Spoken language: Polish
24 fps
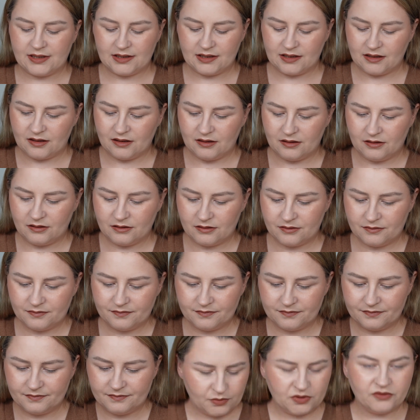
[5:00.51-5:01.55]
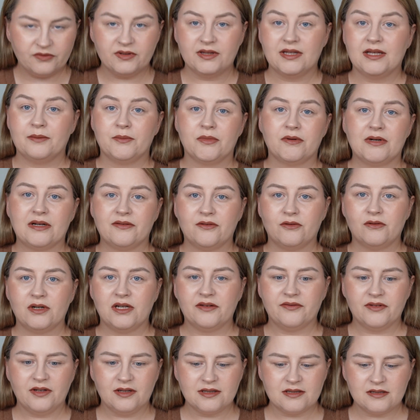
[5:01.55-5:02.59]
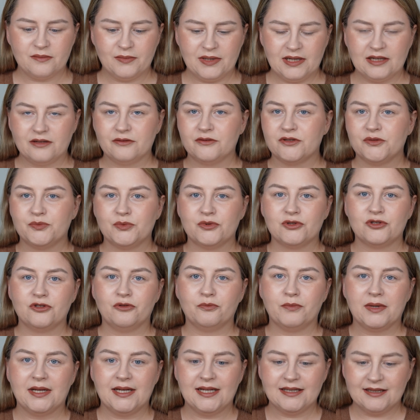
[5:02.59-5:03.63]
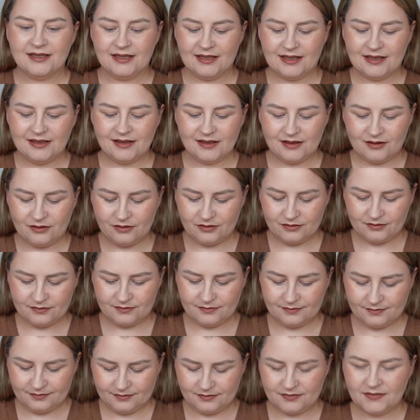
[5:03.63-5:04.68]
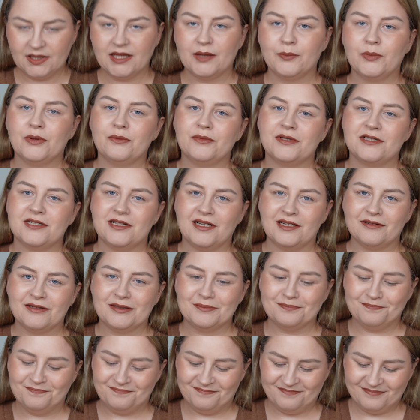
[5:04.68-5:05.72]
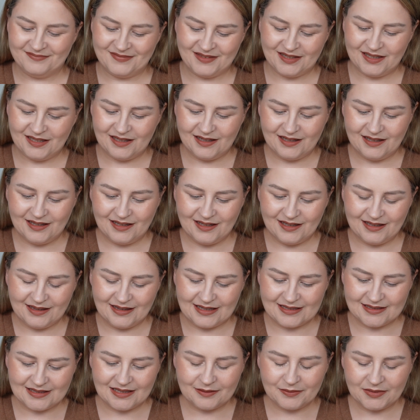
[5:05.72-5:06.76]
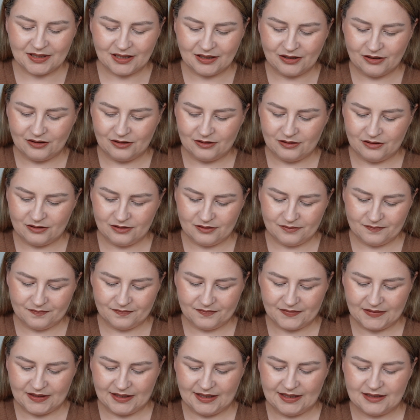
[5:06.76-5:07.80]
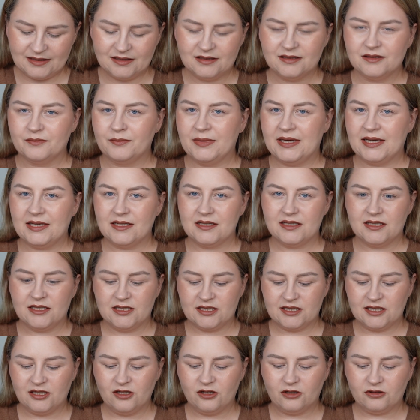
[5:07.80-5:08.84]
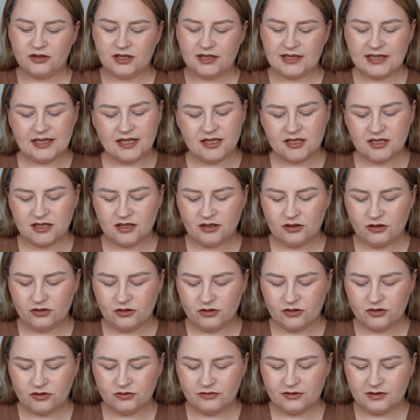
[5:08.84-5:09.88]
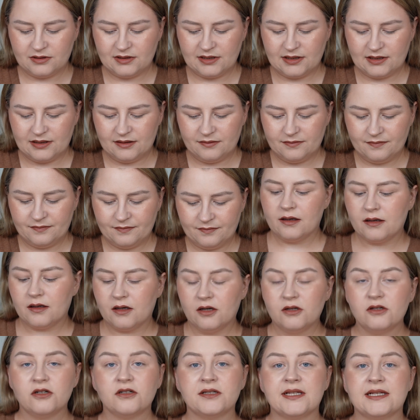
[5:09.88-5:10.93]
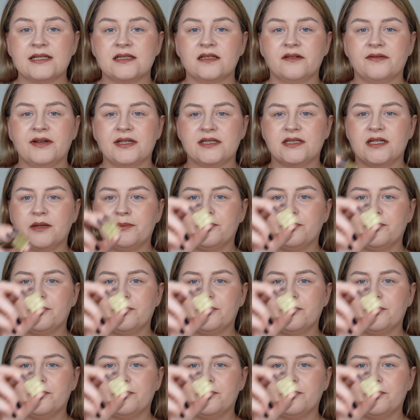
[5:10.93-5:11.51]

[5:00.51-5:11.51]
ładny kolor. Powinnam była w ogóle wyjąć sobie jakąś pustą paletę, ale no nie pomyślałam. Następny kolor jest bardziej zielony, taki zielono-złoty. Kolor nazywa się